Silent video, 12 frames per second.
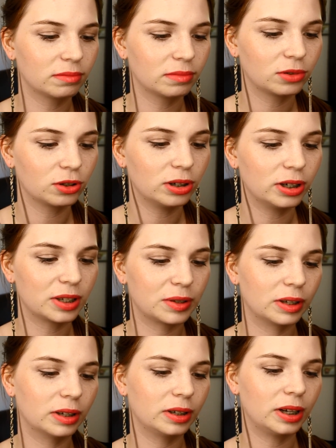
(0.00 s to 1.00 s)
soll das,
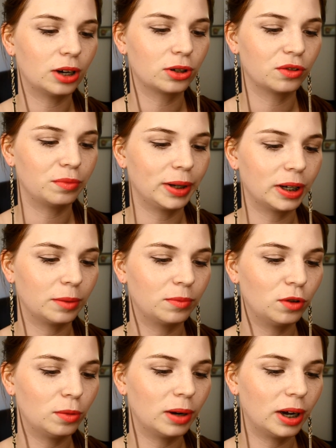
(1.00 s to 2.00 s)
äh, die Haut auf Make-up
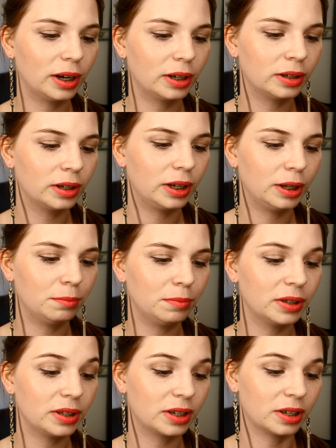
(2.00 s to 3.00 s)
vorbereiten,
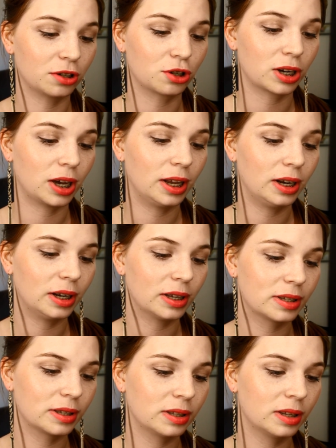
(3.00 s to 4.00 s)
ebenmäßig erstrahlen
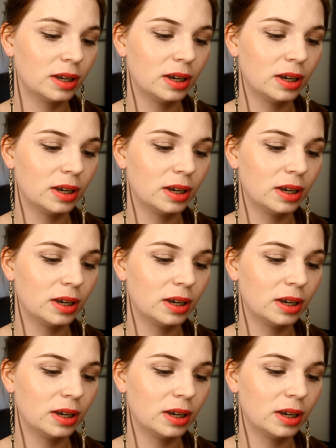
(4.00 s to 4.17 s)
lassen,